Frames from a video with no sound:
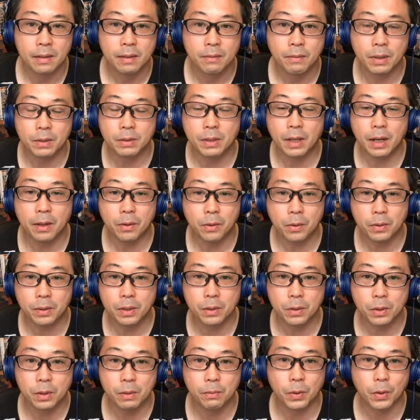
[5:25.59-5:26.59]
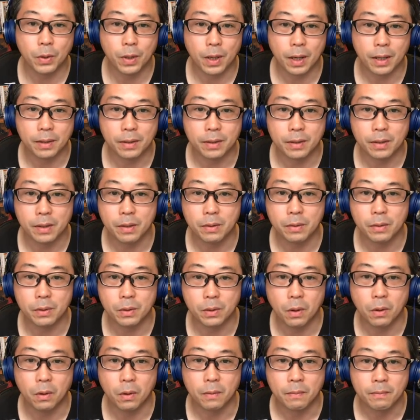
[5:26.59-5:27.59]
まあ、グラレコってどういうものかっていう
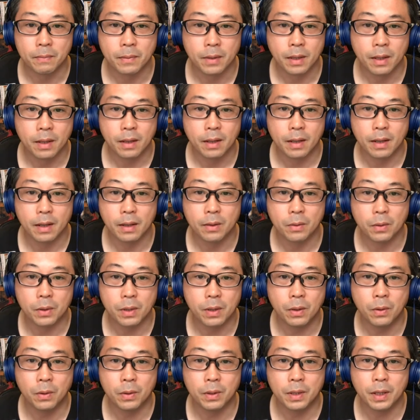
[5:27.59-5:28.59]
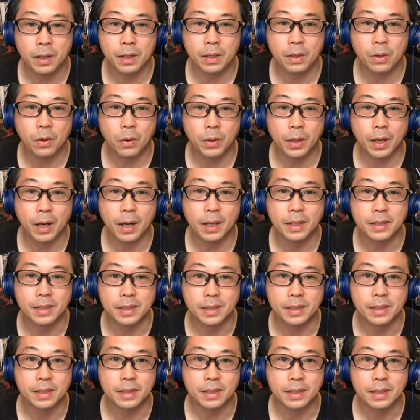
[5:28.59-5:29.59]
と、えっ、ー、と、基本的にこんな感
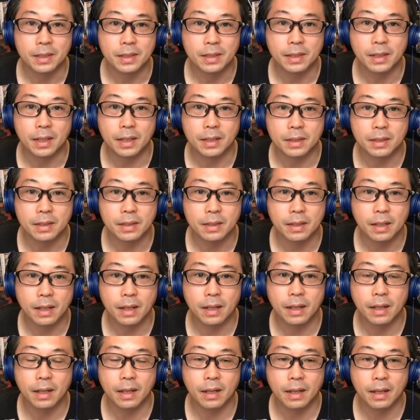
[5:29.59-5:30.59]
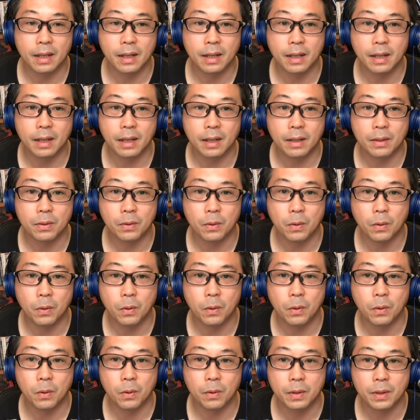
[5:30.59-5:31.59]
じです。えっ、ー、
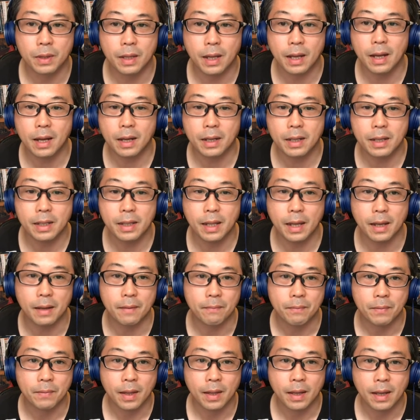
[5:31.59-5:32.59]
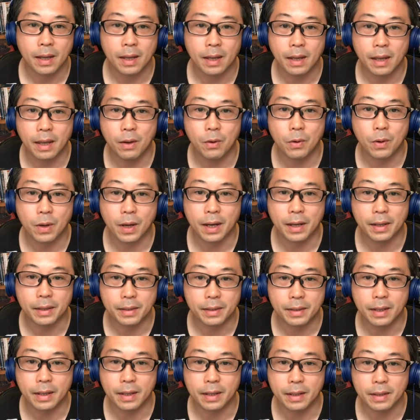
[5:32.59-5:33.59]
と、手書きで絵を描い
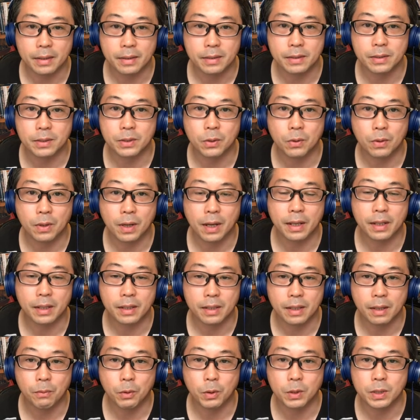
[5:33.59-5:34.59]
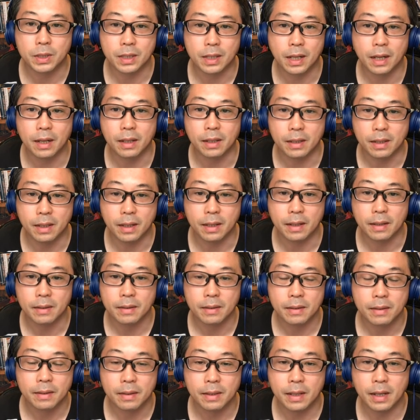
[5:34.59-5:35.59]
て、図を描いて、文字描いて、
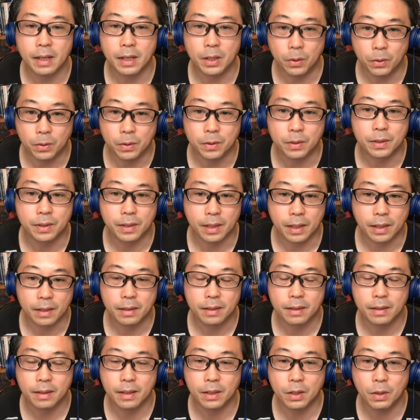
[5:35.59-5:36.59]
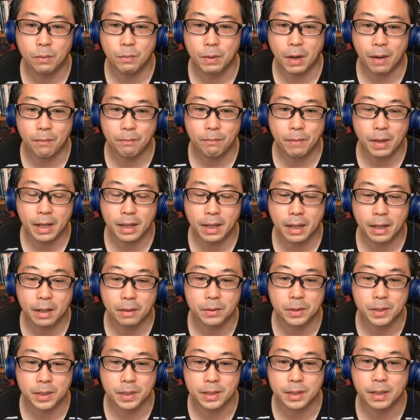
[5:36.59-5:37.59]
で、色塗って。で、色もあんまり
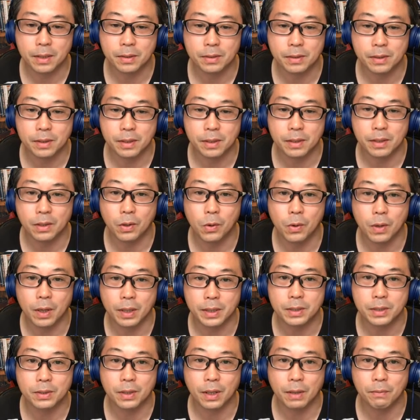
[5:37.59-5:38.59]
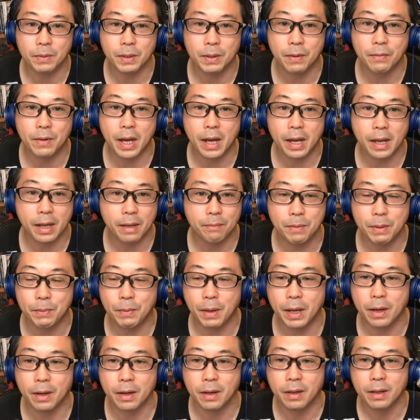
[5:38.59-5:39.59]
カラフルにしない方が実は見栄え見
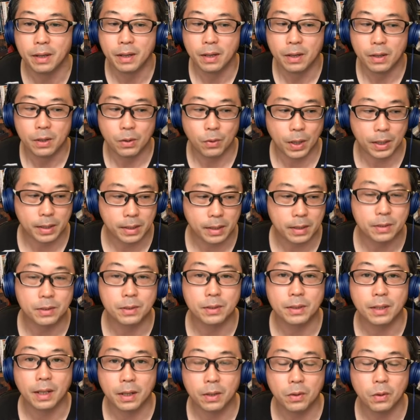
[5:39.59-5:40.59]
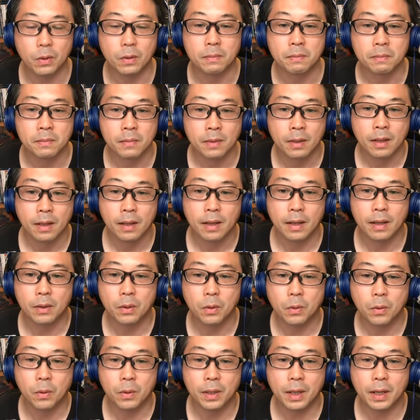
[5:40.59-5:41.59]
栄えが良かったりするんだけど、えっ、ー、
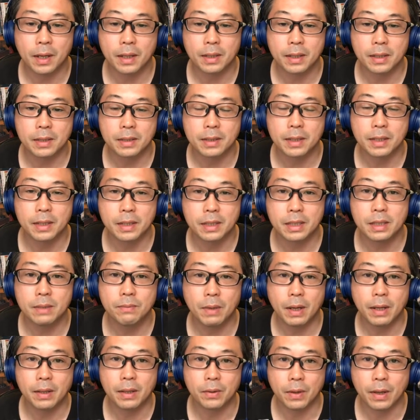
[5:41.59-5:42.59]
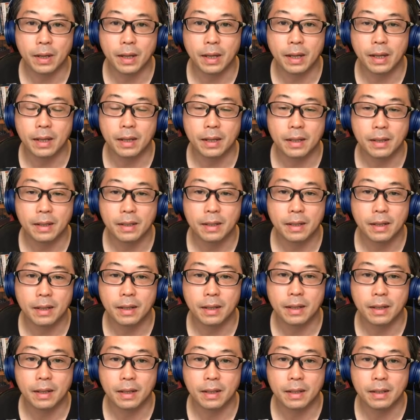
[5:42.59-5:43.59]
と、こんな形で1枚の絵、
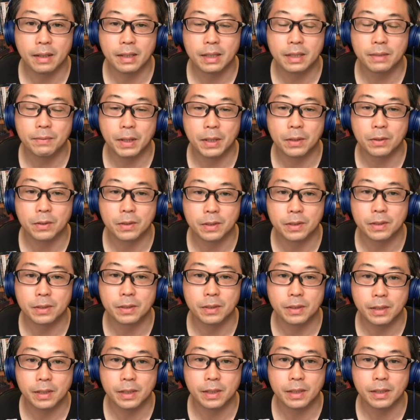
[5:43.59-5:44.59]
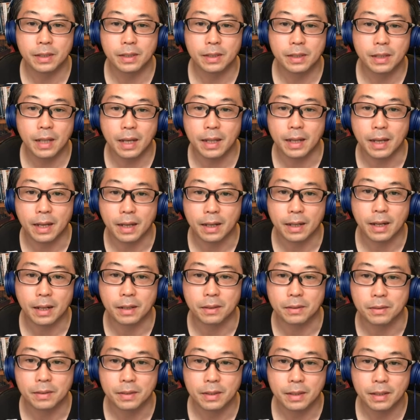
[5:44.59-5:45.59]
えー、1枚の図に手で描
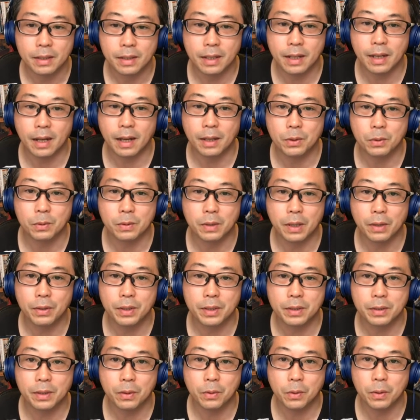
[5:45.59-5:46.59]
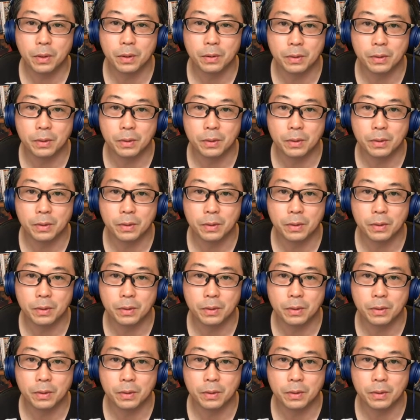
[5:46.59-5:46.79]
く。で、あとグラフィックレコーディング